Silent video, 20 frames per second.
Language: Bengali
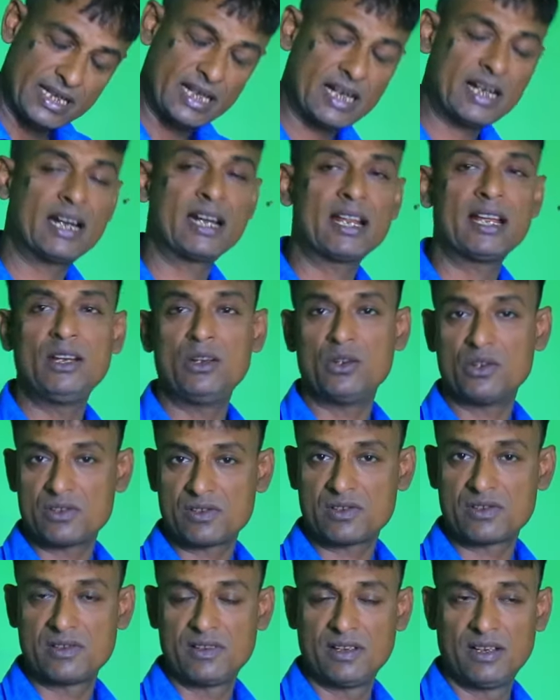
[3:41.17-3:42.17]
দেখাটাই
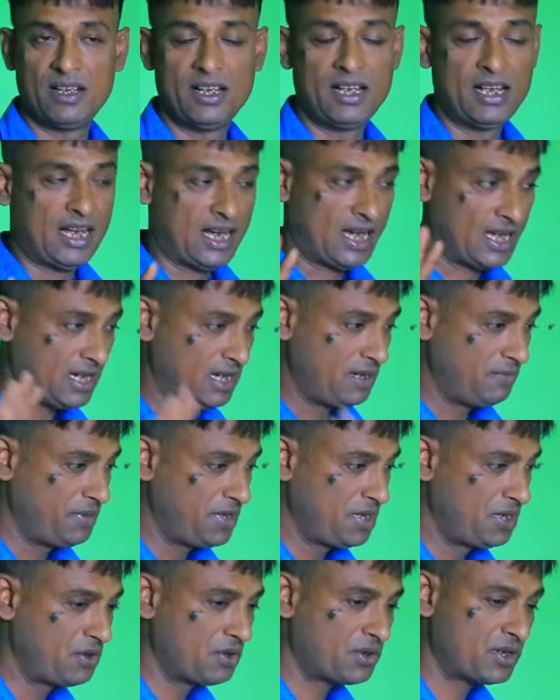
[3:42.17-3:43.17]
লস আর এই
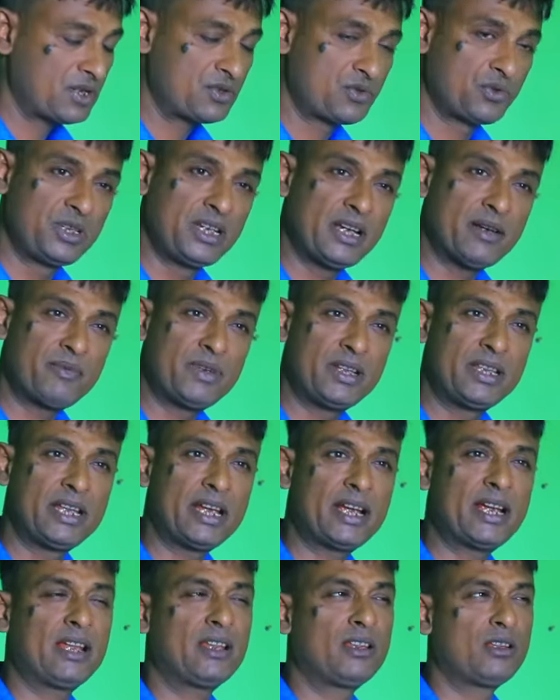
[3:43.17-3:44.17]
ভিডিওটা যদি আপনি
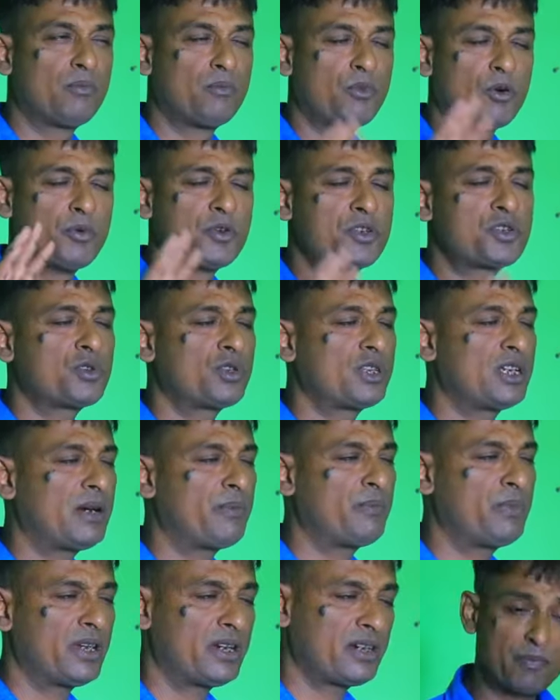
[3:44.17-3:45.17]
দেখেন তো ভবিষ্যতে
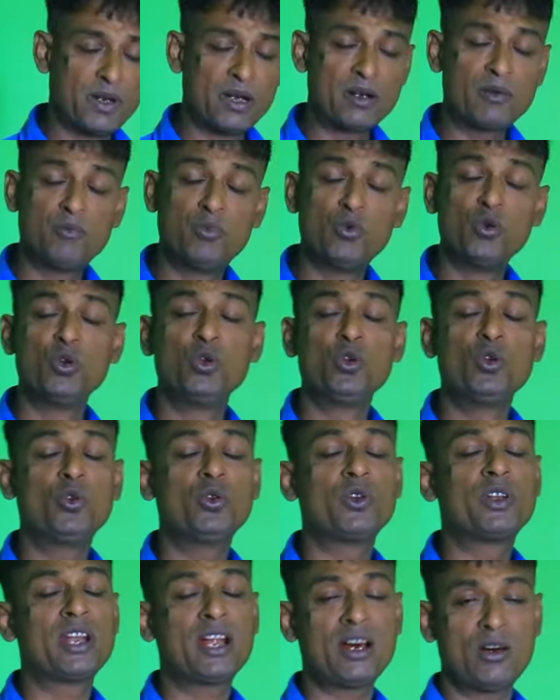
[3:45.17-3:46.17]
আপনার আপনার ভুল
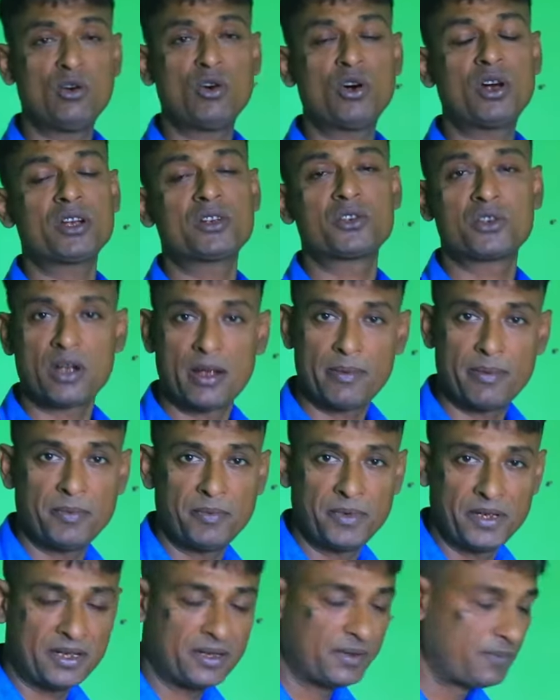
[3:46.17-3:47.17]
না হওয়া
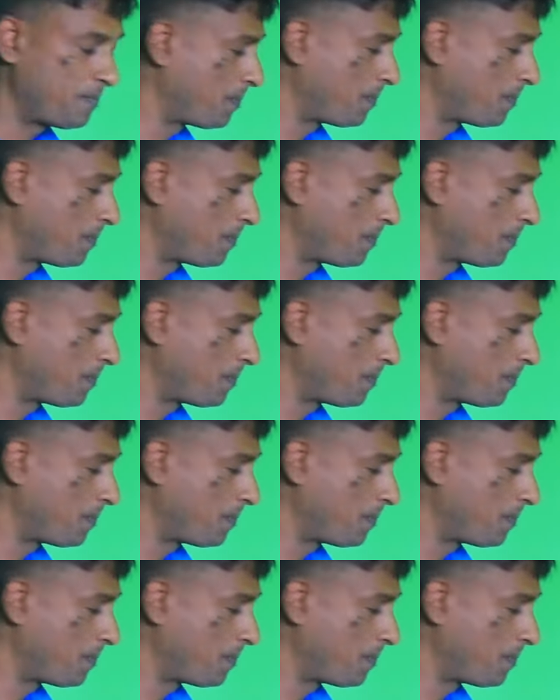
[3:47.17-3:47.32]
স্বাভাবিক